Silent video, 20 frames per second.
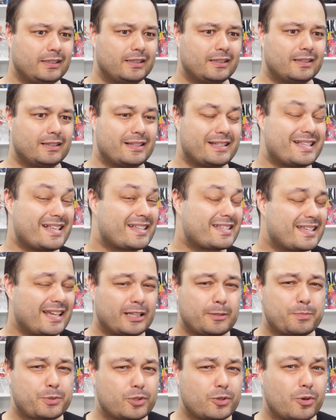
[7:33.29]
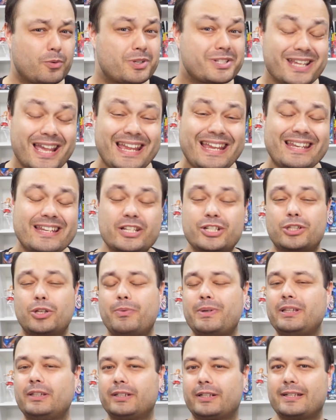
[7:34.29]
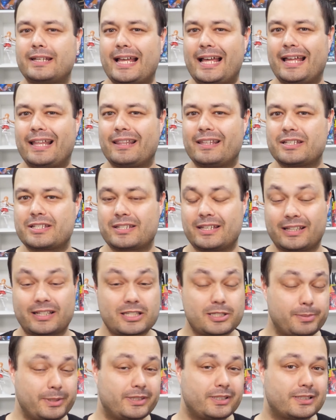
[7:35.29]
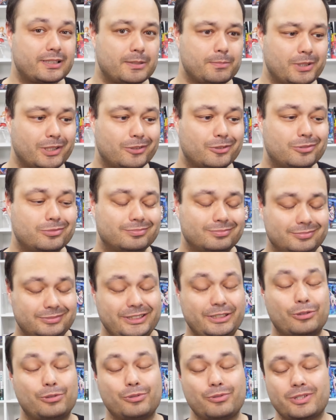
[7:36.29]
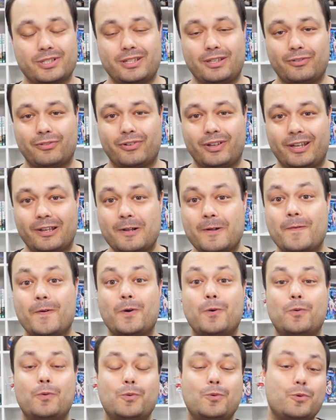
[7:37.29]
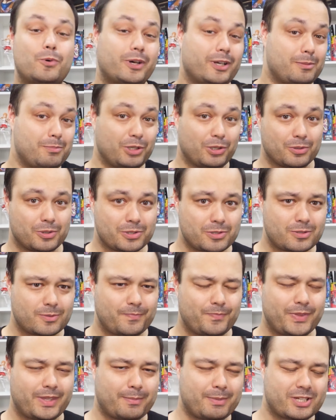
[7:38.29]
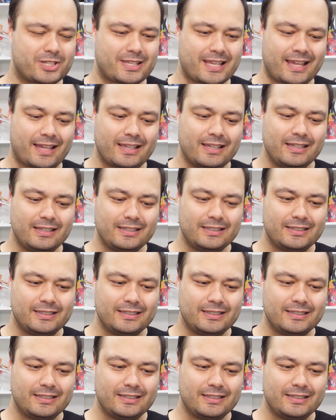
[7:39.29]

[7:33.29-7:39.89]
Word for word: uh, eh, 17 pessoas ainda estão internadas a receber tratamento, inclusive é o criminoso também está